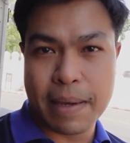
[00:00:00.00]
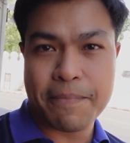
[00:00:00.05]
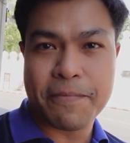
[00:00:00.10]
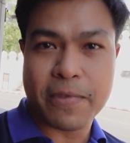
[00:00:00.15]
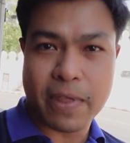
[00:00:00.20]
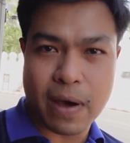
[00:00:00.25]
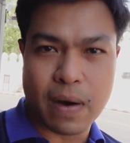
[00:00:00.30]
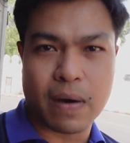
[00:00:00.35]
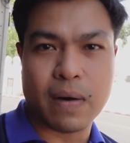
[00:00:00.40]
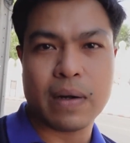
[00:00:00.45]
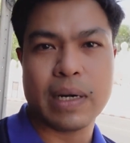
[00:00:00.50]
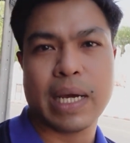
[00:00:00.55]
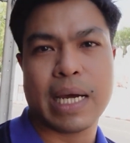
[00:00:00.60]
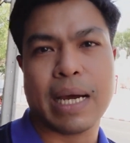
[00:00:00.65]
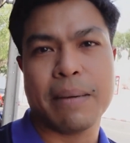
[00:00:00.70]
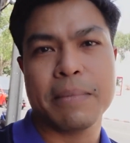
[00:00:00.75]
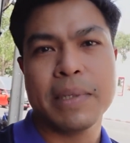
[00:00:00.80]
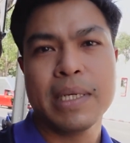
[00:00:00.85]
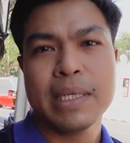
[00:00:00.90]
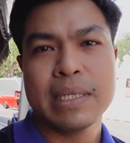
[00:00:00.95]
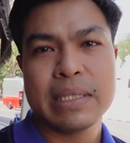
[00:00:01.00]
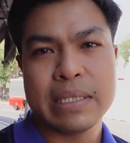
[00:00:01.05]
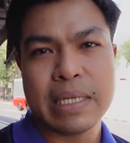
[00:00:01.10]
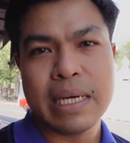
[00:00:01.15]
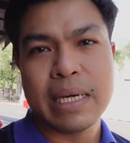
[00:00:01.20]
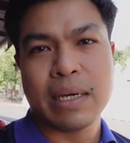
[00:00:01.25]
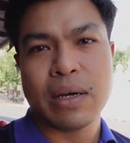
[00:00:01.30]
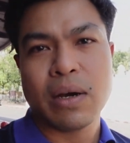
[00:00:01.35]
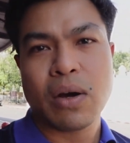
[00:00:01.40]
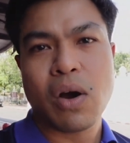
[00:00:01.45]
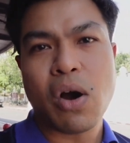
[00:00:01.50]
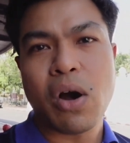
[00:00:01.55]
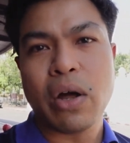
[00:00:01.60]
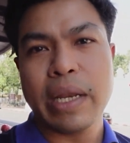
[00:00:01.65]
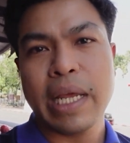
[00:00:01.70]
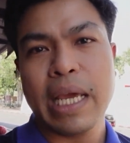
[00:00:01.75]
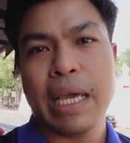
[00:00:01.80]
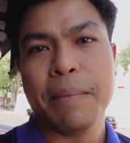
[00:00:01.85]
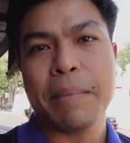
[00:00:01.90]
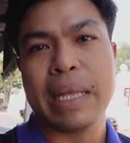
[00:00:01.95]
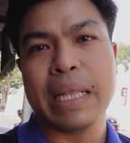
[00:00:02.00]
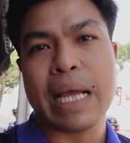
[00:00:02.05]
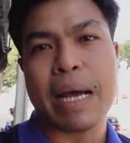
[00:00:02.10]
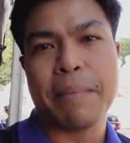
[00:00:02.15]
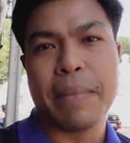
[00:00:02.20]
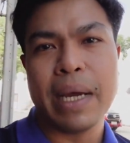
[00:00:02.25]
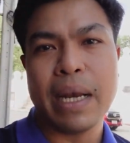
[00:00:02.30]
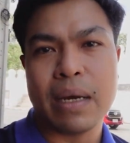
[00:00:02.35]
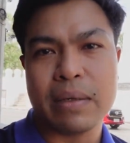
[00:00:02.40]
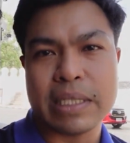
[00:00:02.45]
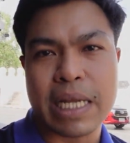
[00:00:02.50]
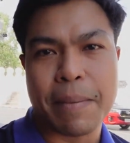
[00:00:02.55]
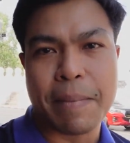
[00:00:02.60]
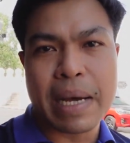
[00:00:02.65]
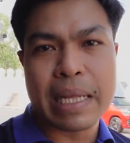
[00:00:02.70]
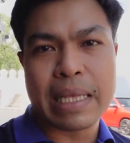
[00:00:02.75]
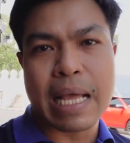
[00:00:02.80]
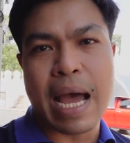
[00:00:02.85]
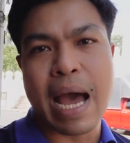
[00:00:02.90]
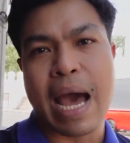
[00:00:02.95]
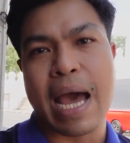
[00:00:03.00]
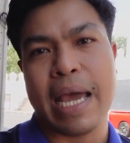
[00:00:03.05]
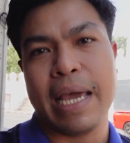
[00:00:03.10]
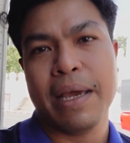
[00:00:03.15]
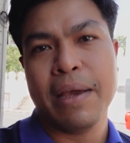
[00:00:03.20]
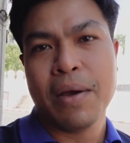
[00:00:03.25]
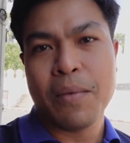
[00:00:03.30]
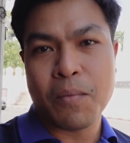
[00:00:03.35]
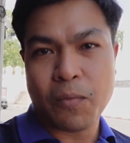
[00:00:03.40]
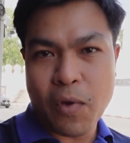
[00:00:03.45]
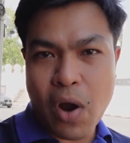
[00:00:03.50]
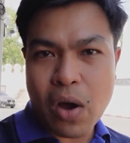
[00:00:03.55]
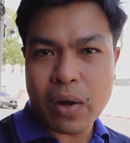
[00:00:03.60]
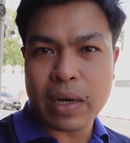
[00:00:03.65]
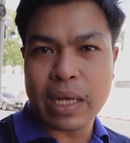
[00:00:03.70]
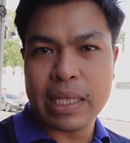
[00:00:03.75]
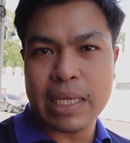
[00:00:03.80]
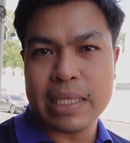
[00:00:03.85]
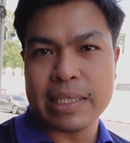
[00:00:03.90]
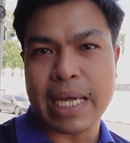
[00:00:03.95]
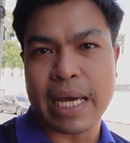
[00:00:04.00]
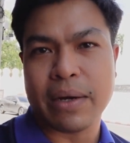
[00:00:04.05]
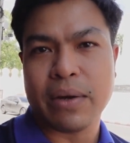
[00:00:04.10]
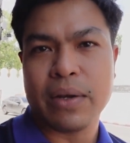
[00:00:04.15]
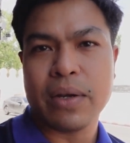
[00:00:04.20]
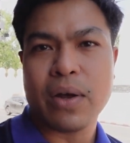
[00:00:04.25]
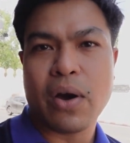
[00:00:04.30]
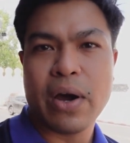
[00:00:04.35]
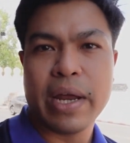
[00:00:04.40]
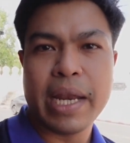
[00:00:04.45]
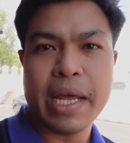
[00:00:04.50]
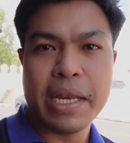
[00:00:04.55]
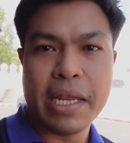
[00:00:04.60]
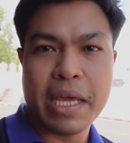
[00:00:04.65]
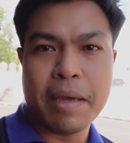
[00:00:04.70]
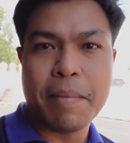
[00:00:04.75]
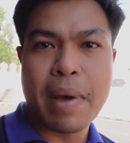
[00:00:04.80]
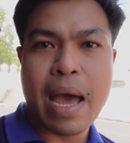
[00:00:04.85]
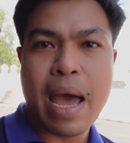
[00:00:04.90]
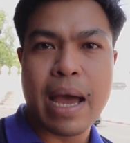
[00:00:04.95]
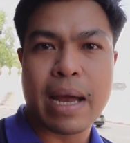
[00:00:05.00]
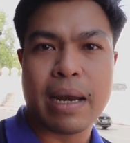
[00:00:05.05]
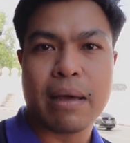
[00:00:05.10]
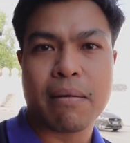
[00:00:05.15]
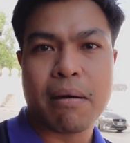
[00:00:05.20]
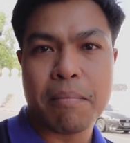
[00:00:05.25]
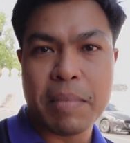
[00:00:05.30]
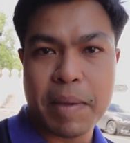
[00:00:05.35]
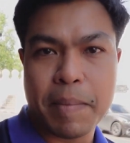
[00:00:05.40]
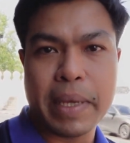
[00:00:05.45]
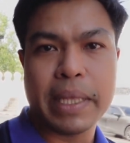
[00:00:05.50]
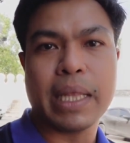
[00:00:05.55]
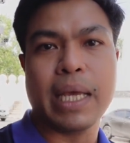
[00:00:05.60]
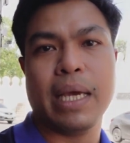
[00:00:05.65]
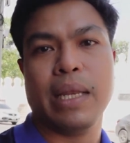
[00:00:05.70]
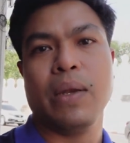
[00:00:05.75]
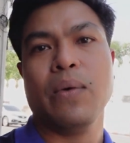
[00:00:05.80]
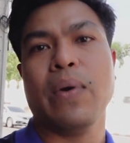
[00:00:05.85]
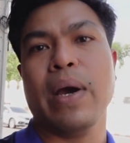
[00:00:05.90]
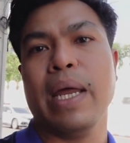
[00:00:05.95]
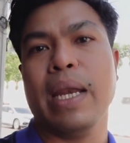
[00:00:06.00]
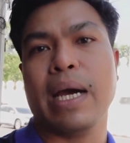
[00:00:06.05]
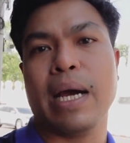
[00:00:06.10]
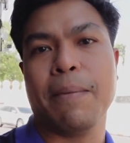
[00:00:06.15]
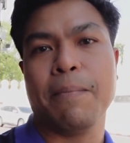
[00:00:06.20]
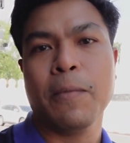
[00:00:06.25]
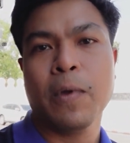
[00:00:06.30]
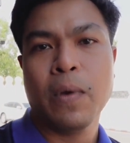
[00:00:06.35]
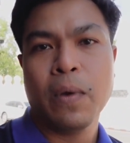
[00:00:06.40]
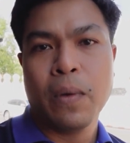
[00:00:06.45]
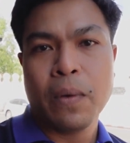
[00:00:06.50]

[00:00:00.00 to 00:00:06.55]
f 2นะครับซึ่งข้อดีมันทำให้เราสามารถถ่ายบล็อกในที่แสงน้อยๆได้ดีมาก แล้วก็มีมิติด้วยนะครับ